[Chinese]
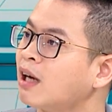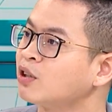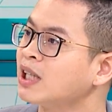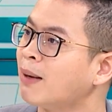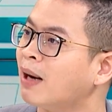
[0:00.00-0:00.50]
倒
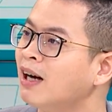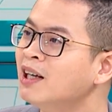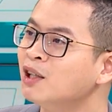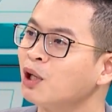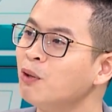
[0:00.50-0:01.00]
下嘛，
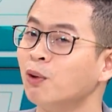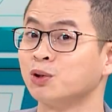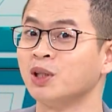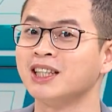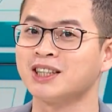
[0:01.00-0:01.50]
所以我
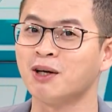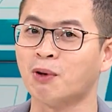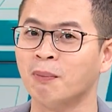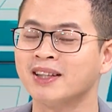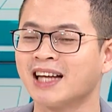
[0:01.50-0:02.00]
觉得，这
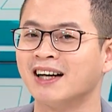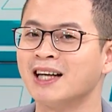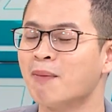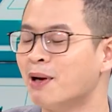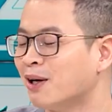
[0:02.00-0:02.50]
我们党
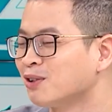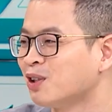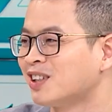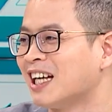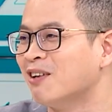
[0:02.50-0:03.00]
内不用
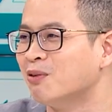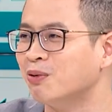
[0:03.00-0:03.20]
去点。林